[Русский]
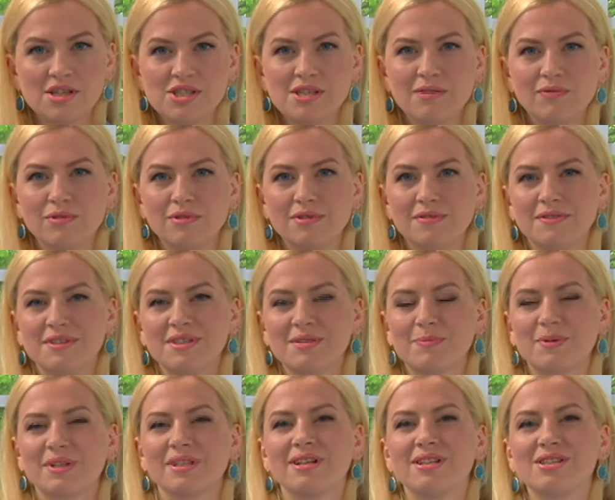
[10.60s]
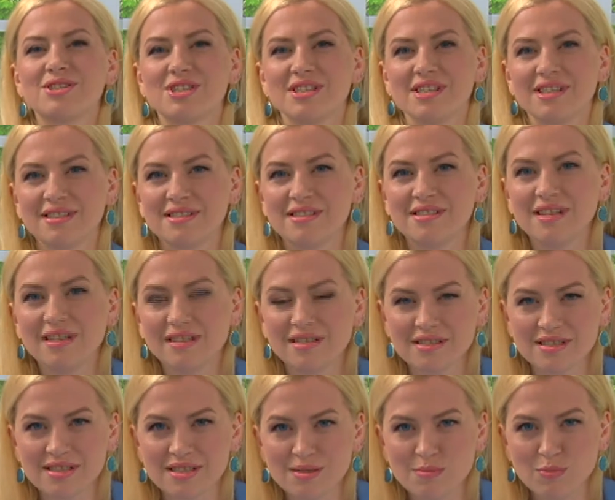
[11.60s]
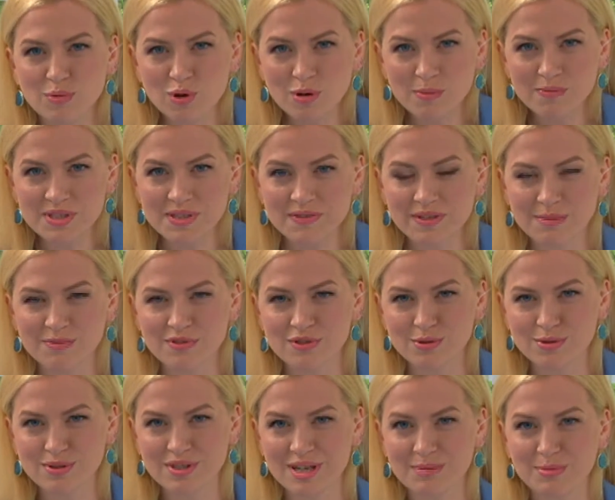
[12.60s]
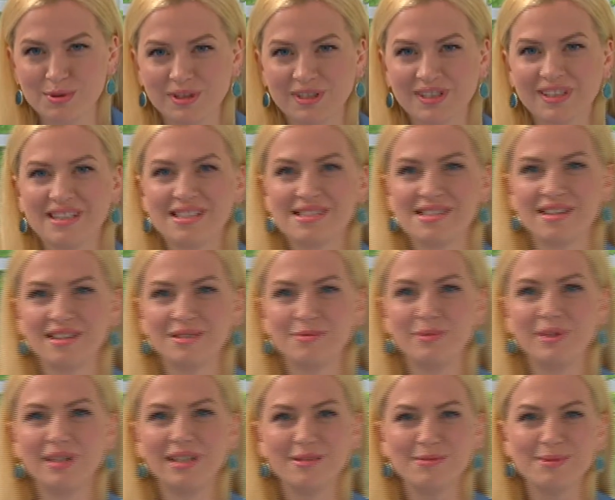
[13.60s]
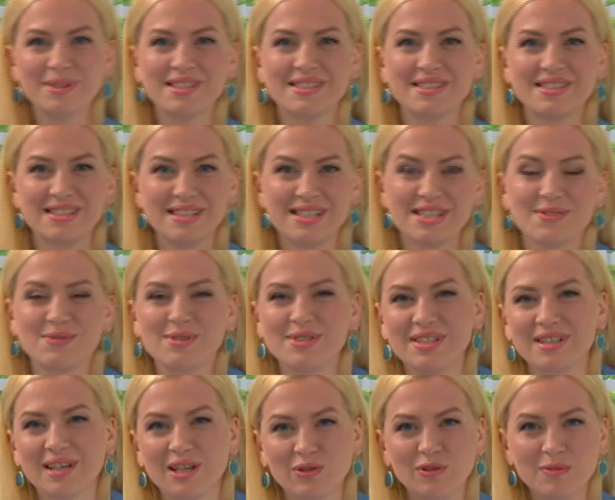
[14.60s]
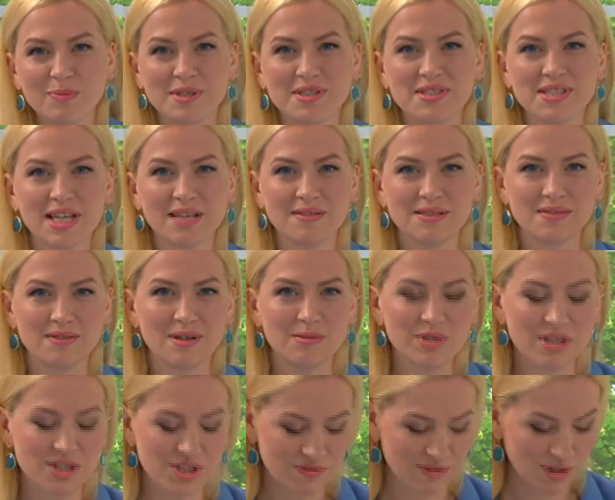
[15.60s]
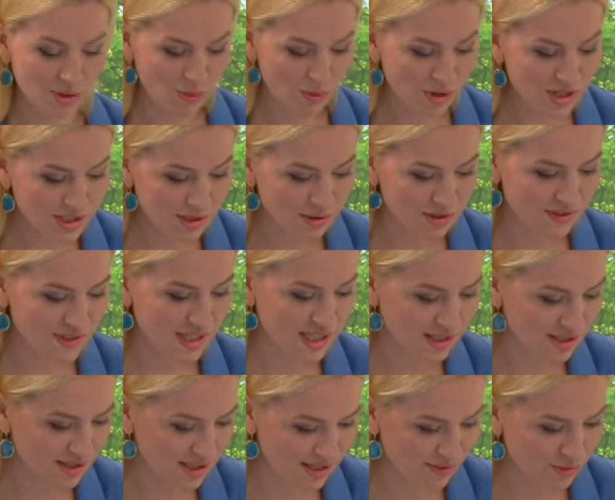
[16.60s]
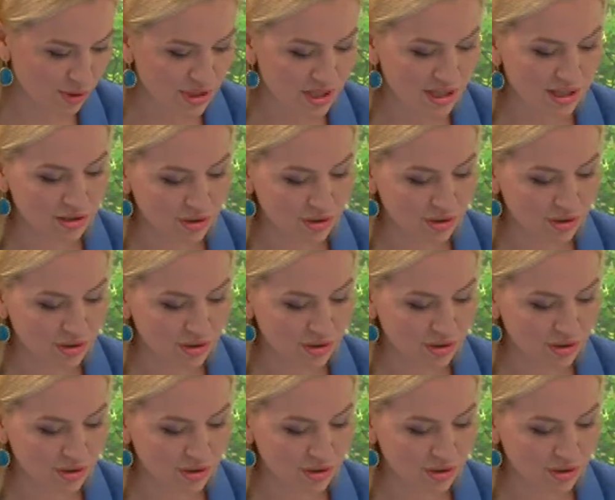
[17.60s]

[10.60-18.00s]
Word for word: дневной эфир продолжает день на седьмом. С вами в студии работает Татьяна Милимко. Здравствуйте. Готова представить вам нашего гостя. У нас в гостях сегодня